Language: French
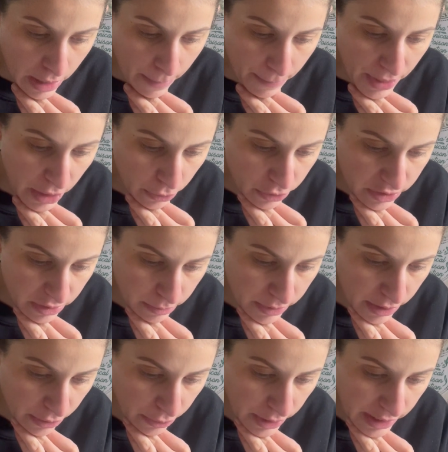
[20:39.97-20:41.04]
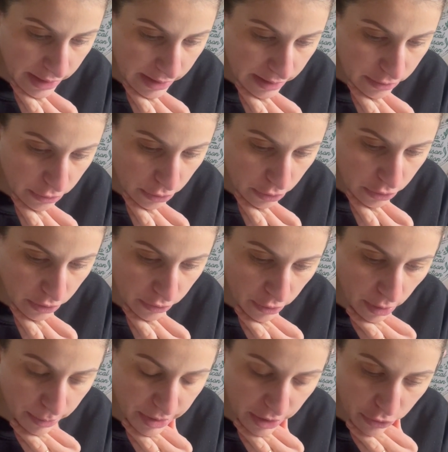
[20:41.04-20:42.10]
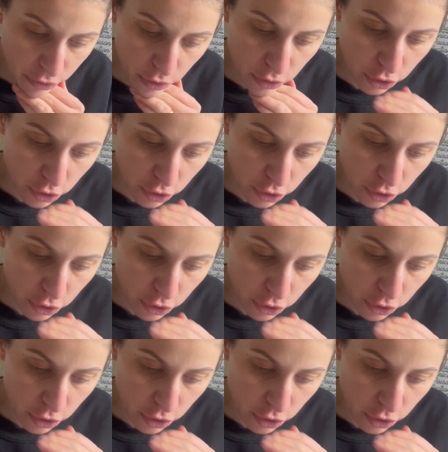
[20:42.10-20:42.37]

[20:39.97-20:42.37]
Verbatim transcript: Mais la routine bien huilée risque de se voir bientôt